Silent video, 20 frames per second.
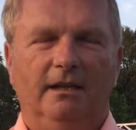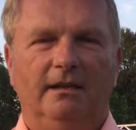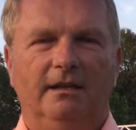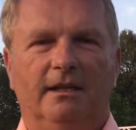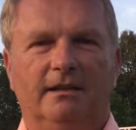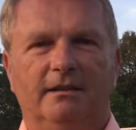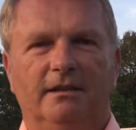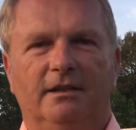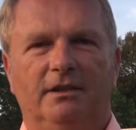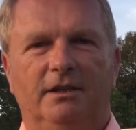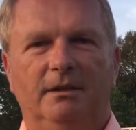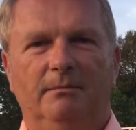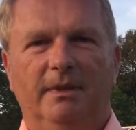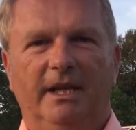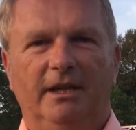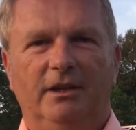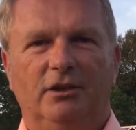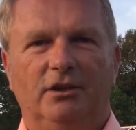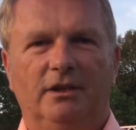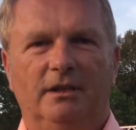dass sich die
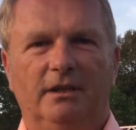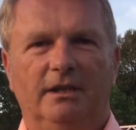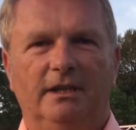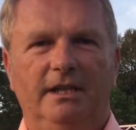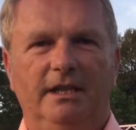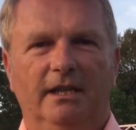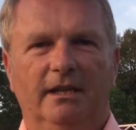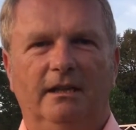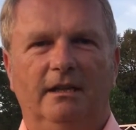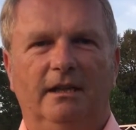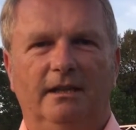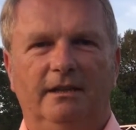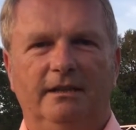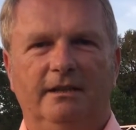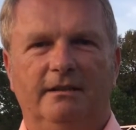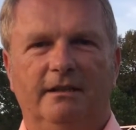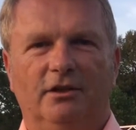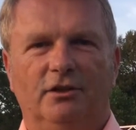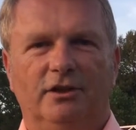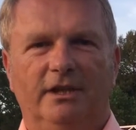Menschen hier an
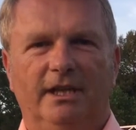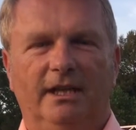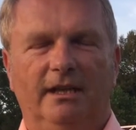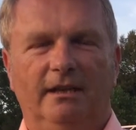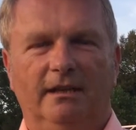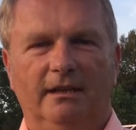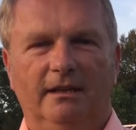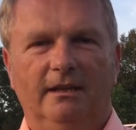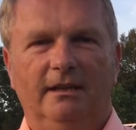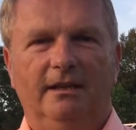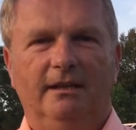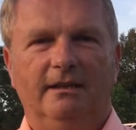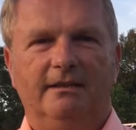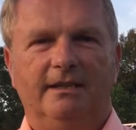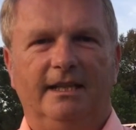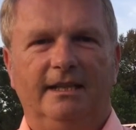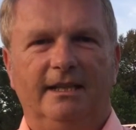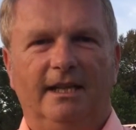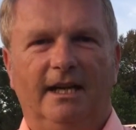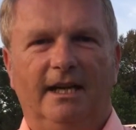dieser Stelle
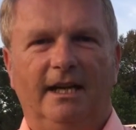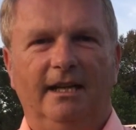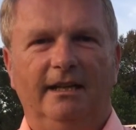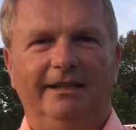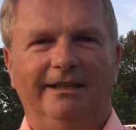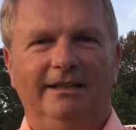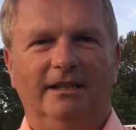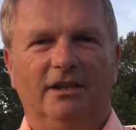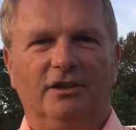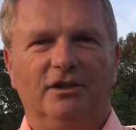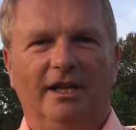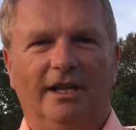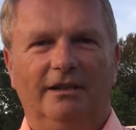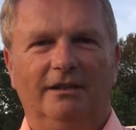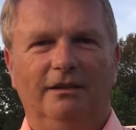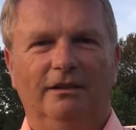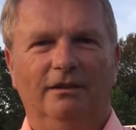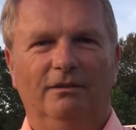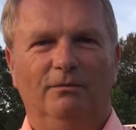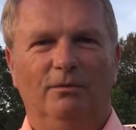zentral in der
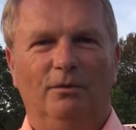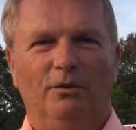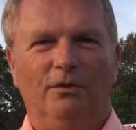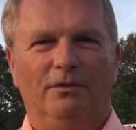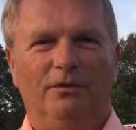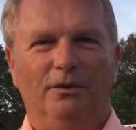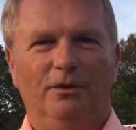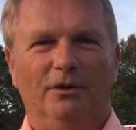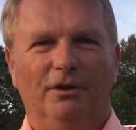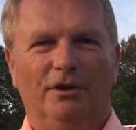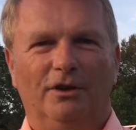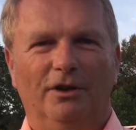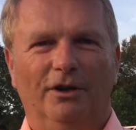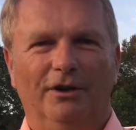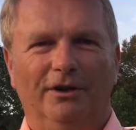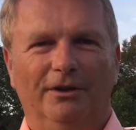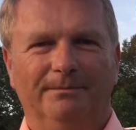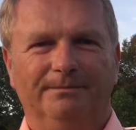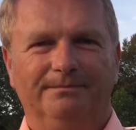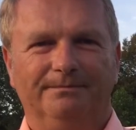Stadt wohlfühlen
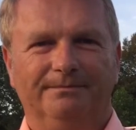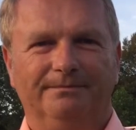können.